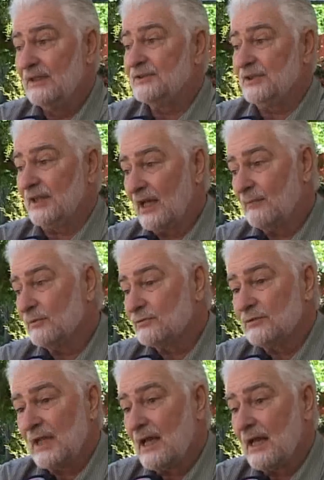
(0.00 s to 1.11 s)
Si
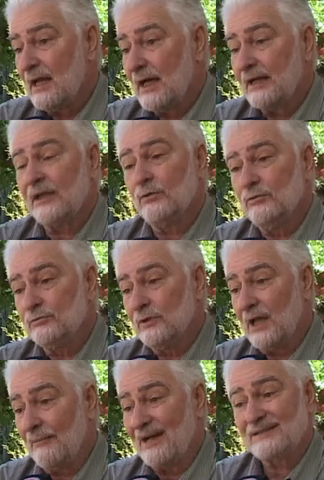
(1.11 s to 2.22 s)
queremos una
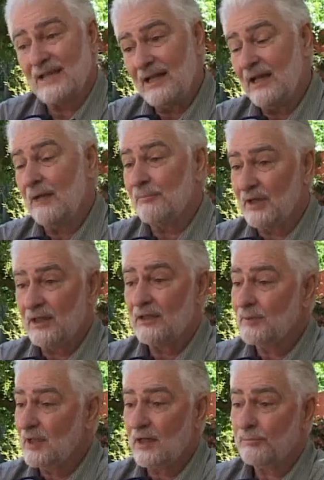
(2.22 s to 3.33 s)
agricultura basada en la pequeña
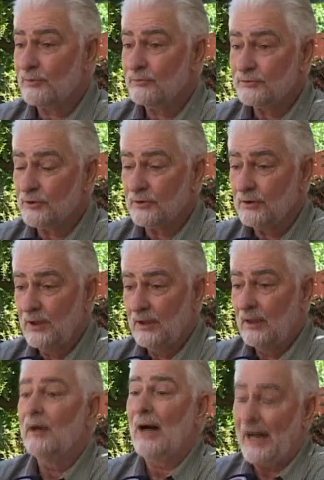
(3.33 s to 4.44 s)
y mediana producción,
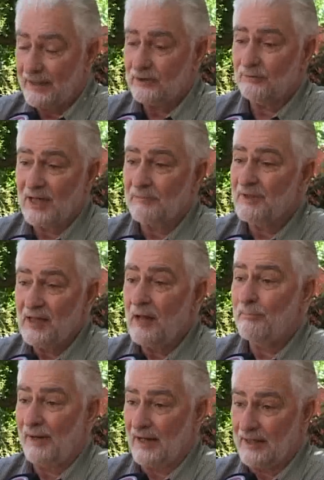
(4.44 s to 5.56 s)
hay que tomar
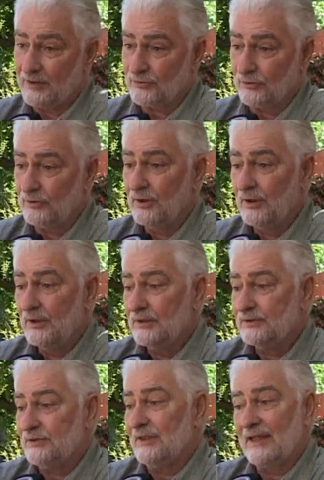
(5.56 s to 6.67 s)
medidas para eso.
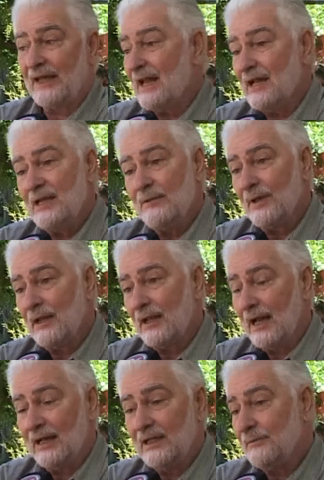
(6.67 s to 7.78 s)
Si queda libre
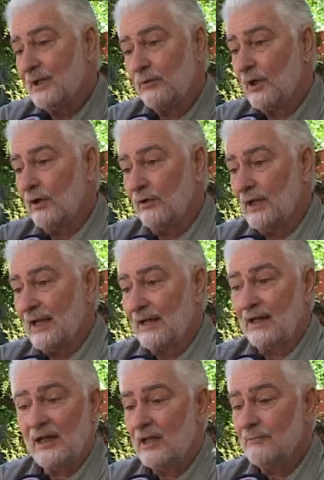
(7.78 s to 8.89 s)
al libre juego de las
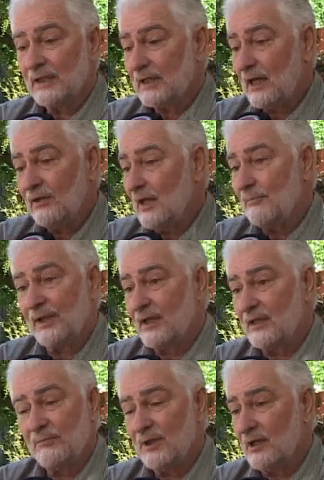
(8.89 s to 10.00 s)
reglas del mercado, la
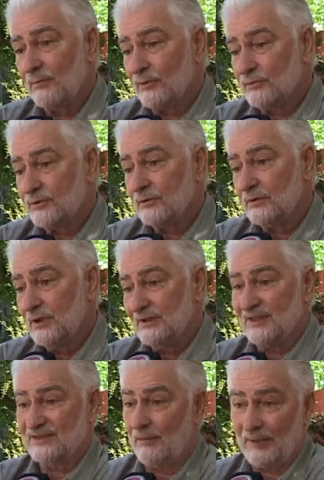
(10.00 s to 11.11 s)
pequeña y mediana producción
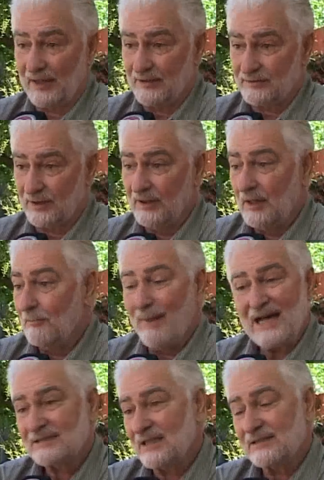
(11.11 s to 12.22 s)
desaparece,
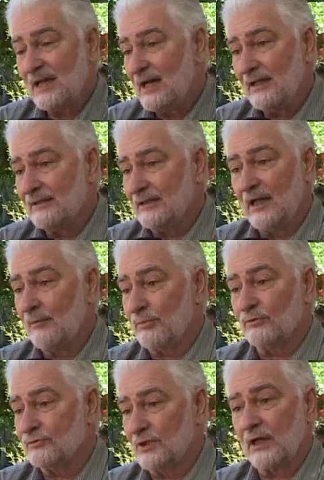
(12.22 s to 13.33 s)
más allá de la
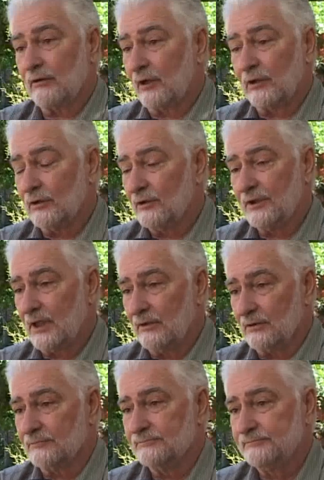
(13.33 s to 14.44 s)
producción agroecológica o
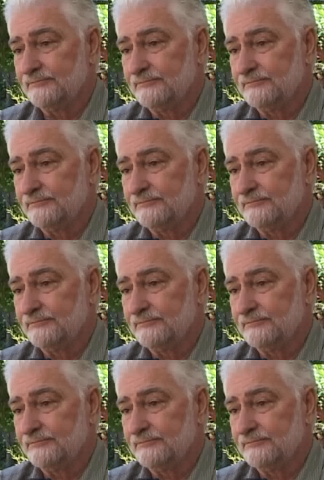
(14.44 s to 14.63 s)
no.